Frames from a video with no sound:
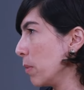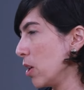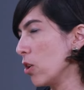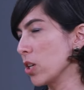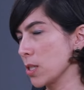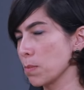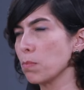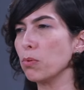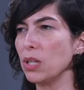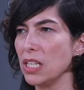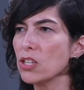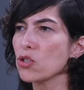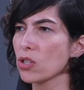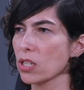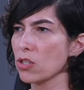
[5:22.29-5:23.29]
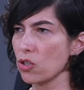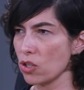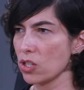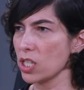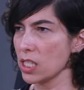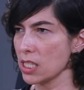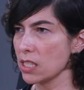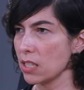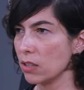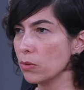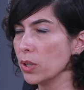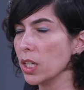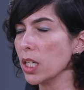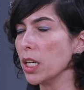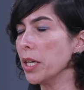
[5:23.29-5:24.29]
melhores políticas de
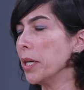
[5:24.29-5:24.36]
gestão.